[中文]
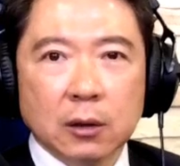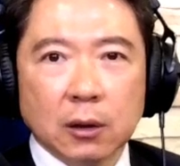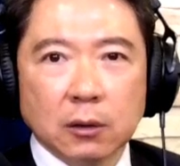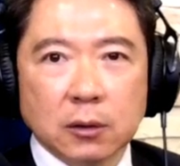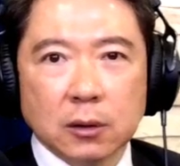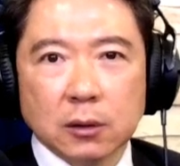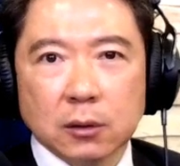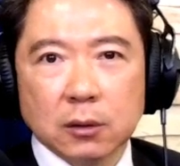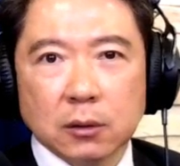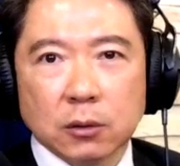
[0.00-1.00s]
哦这
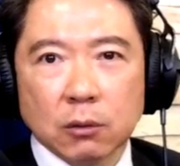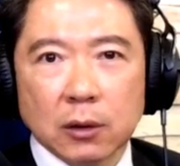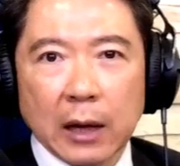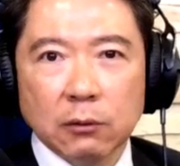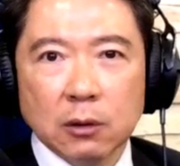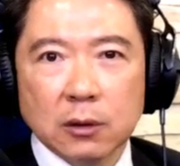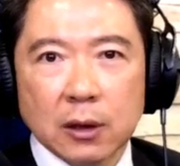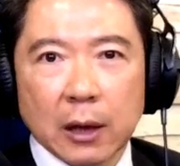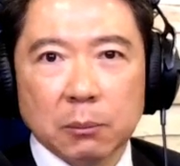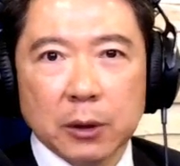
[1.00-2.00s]
个从蓝绿这
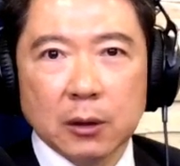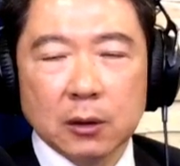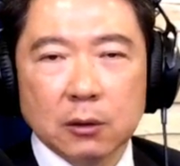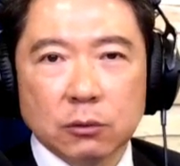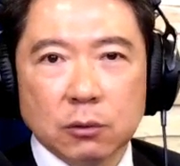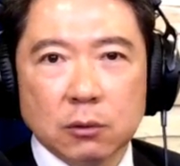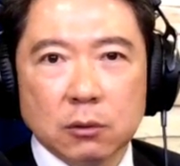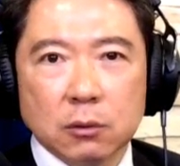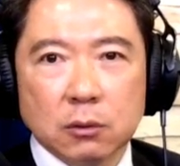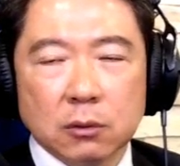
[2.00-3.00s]
两边呢
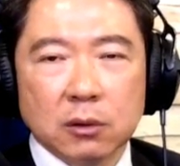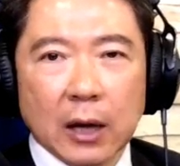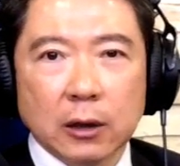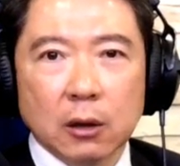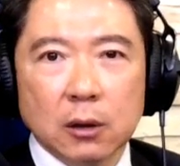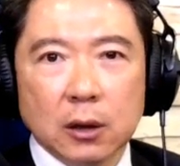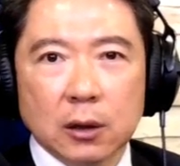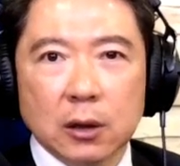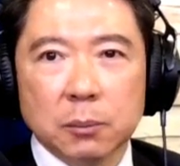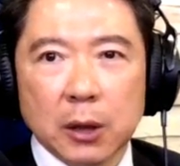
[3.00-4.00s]
去拿到任
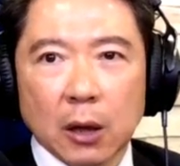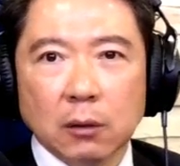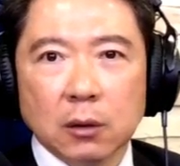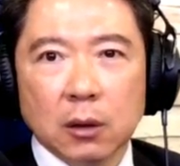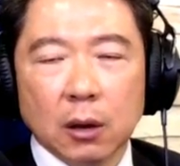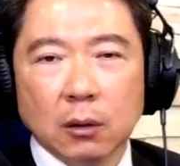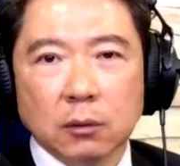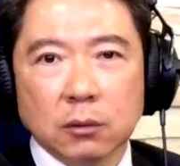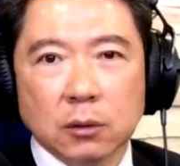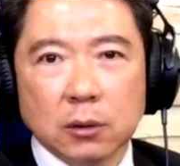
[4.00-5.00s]
何一票。哦，
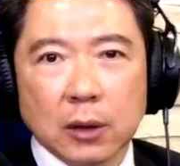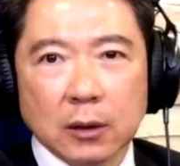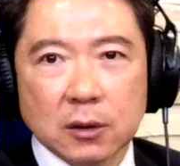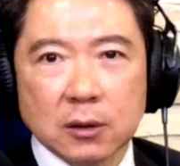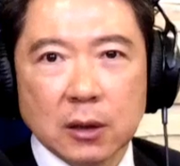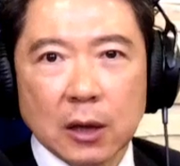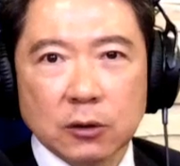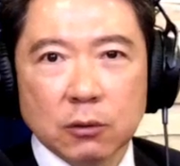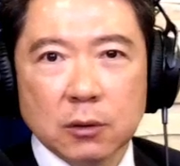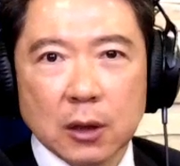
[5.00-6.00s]
所以他只剩下
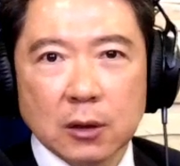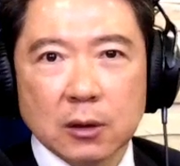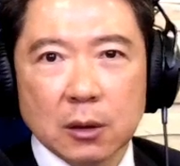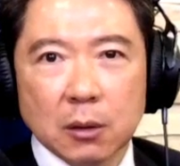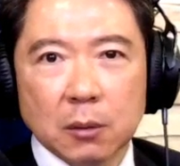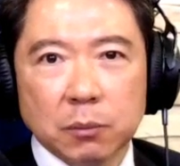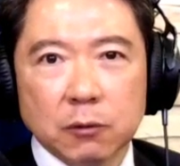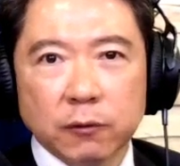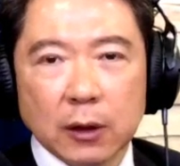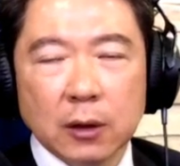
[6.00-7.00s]
中间的这
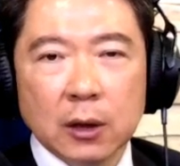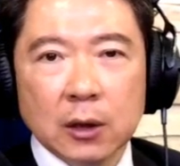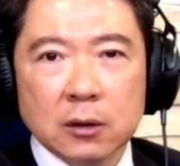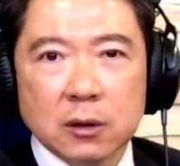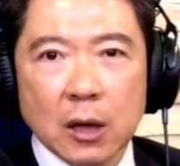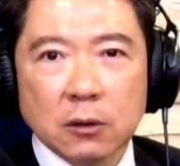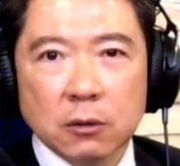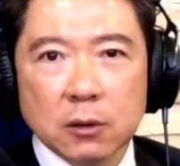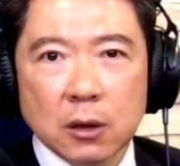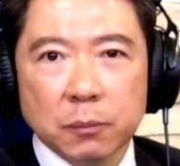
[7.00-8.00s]
部分，只剩下
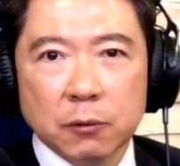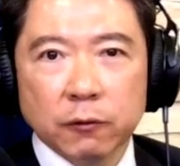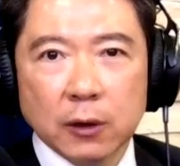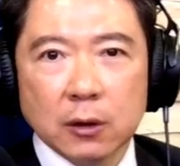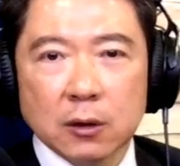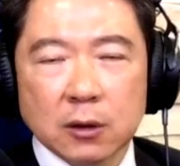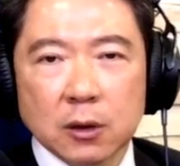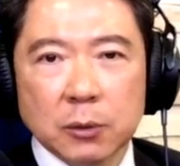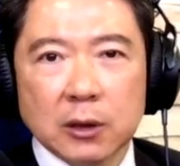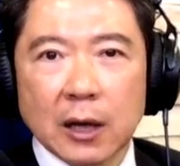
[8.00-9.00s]
中间的部分呢，
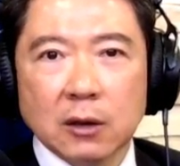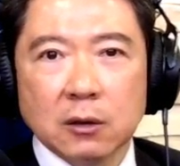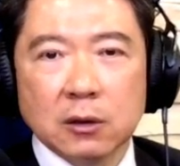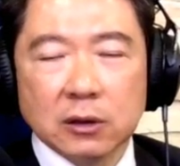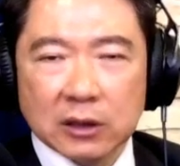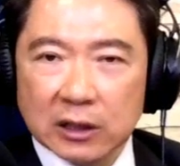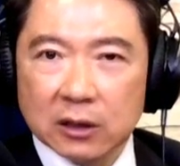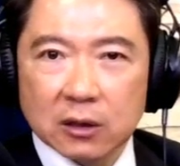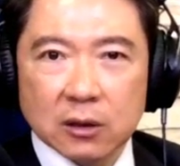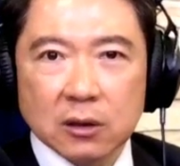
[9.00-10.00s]
势必难以
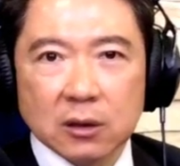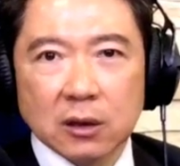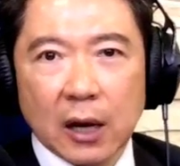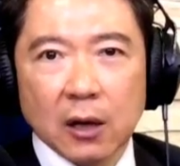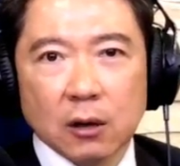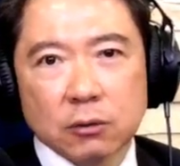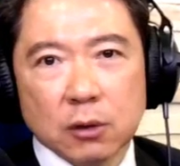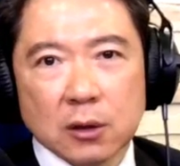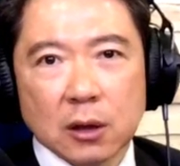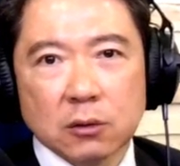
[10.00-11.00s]
支持他哦，
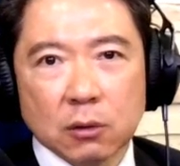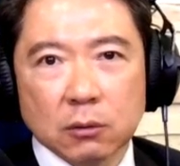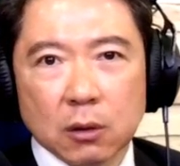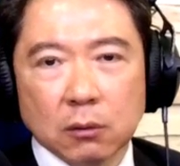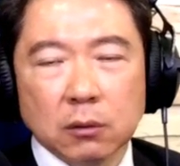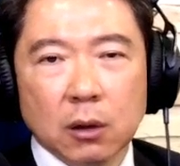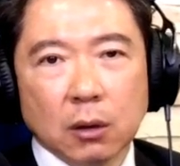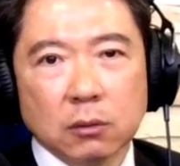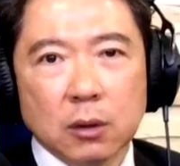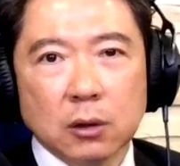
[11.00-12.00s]
选上总统
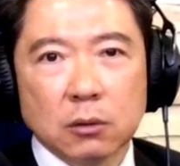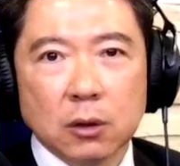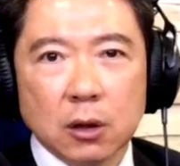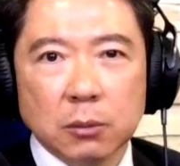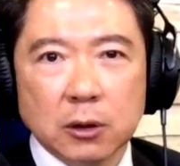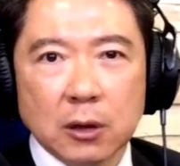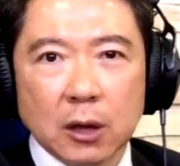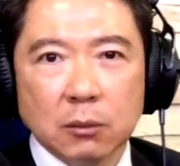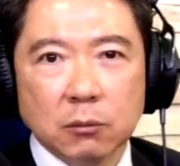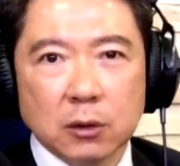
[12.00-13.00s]
哦。所以说，科比现
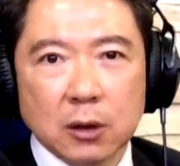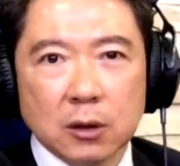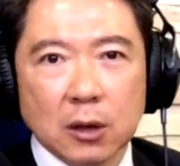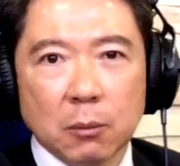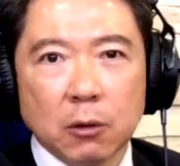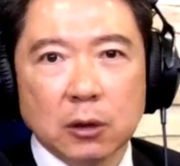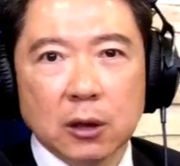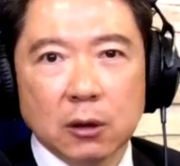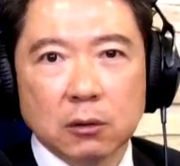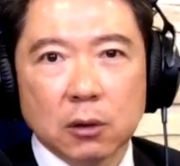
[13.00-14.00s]
在目前正在谋
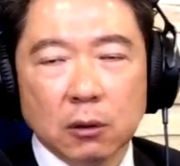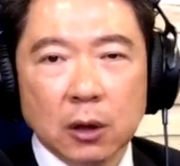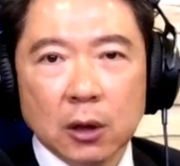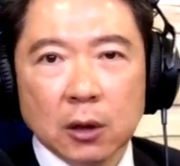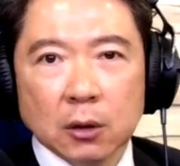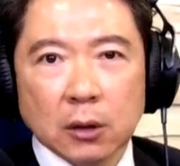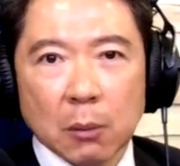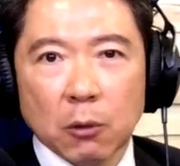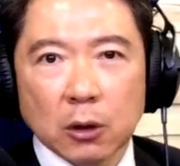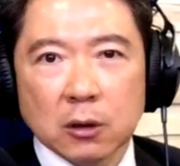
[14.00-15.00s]
定后动，那
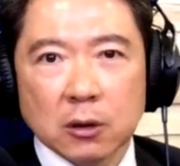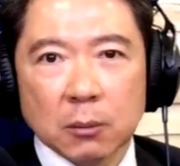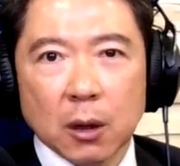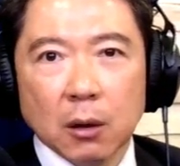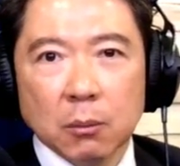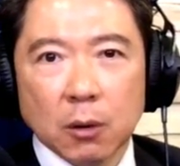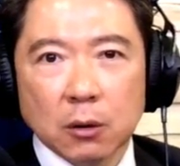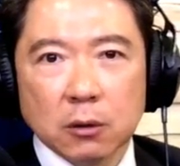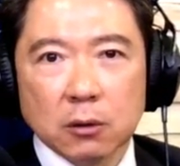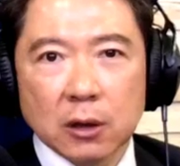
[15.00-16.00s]
谋的是什么？谋
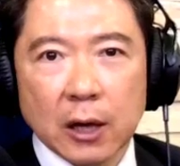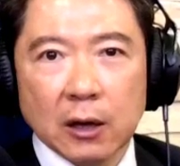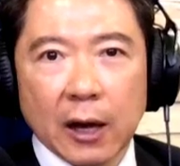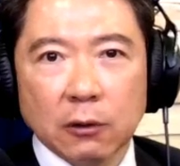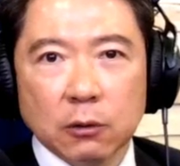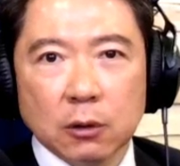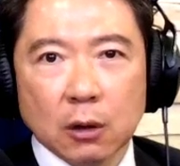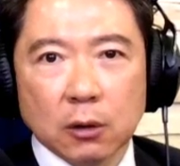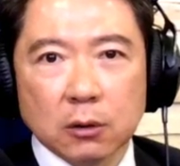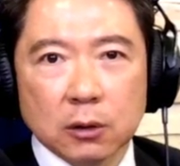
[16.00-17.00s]
的就是看蓝绿
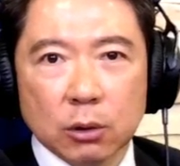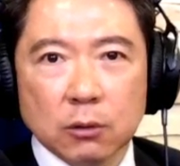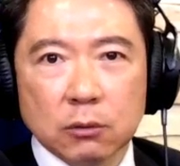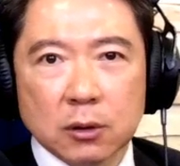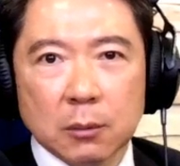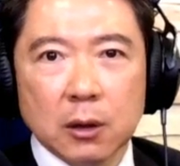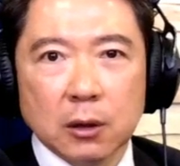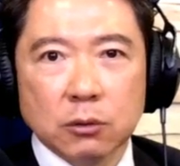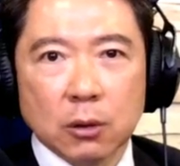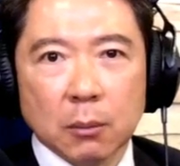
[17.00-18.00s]
要到底推出什么
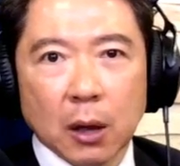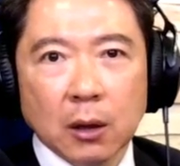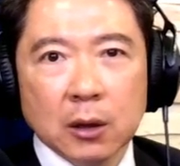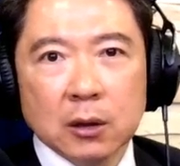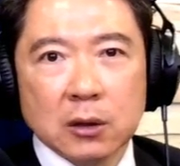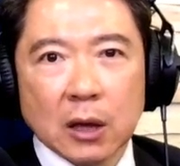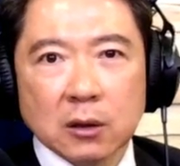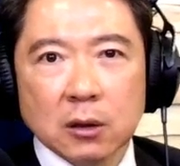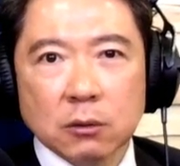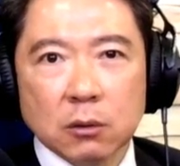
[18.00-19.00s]
人选嘛。假
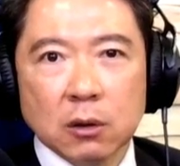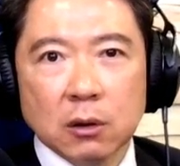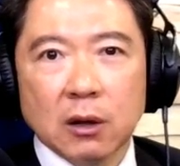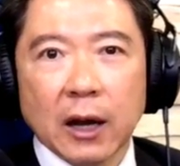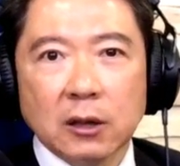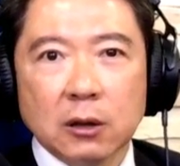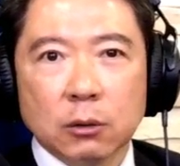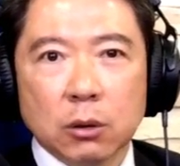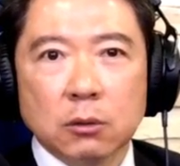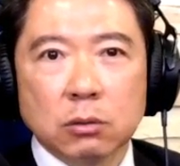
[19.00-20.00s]
设说蓝营
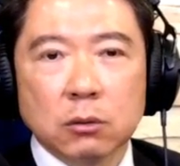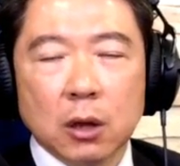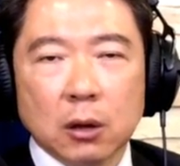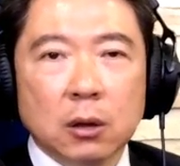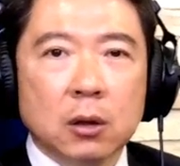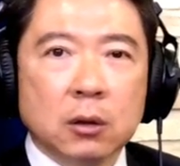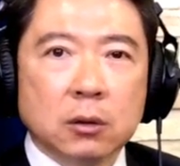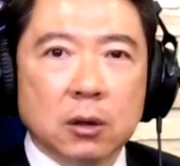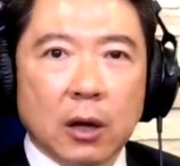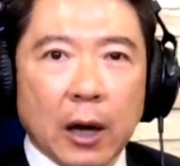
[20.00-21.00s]
推出了
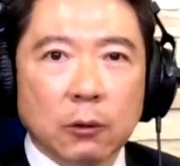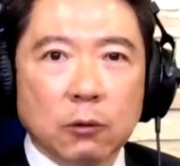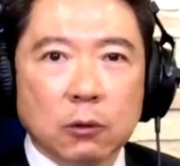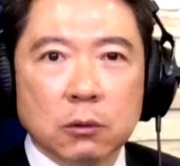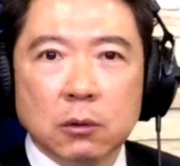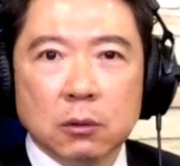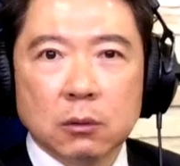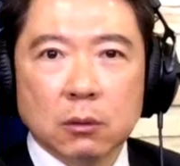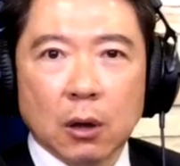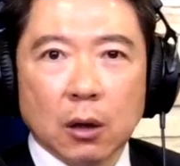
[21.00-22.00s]
这个韩国瑜，
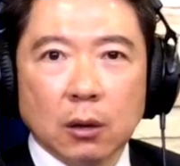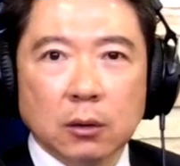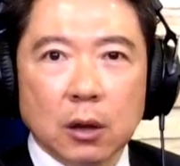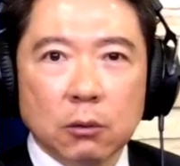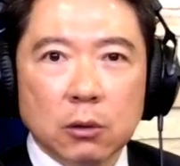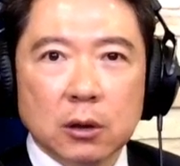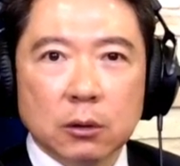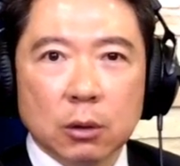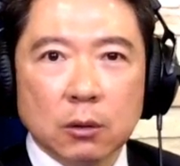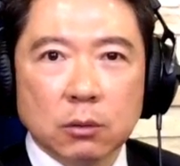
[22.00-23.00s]
哦，那绿
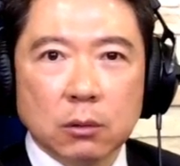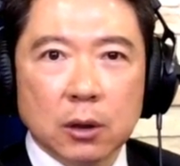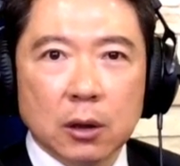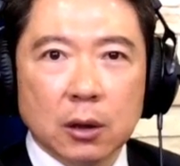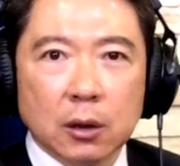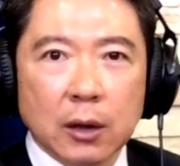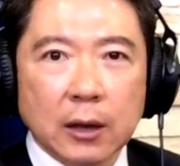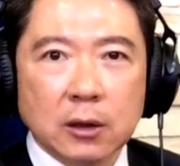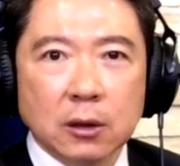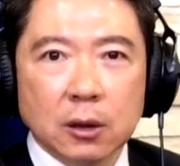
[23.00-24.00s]
营推出了赖
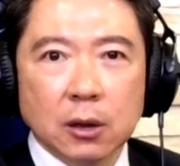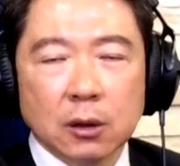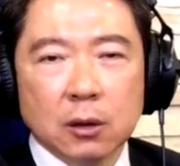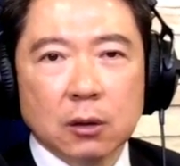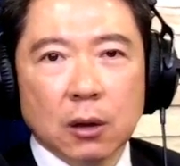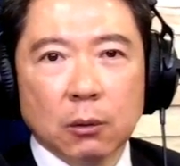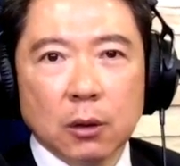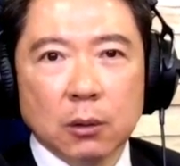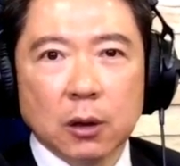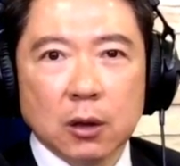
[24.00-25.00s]
清德，哦，我
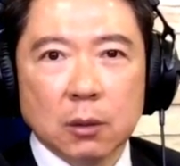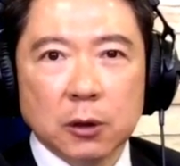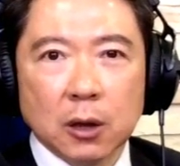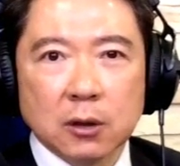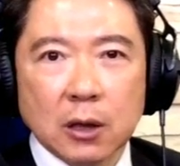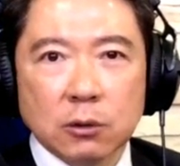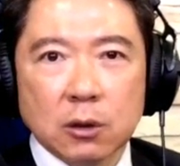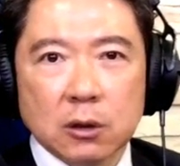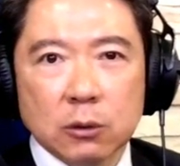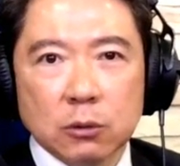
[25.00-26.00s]
认为科比要参选
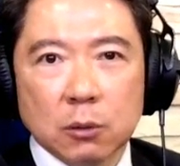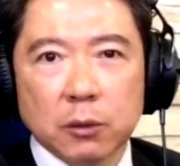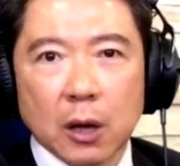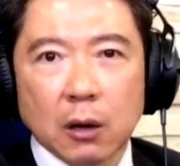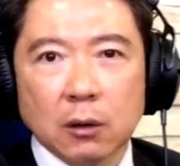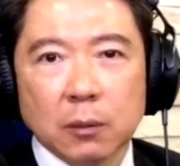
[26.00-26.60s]
的几率就不高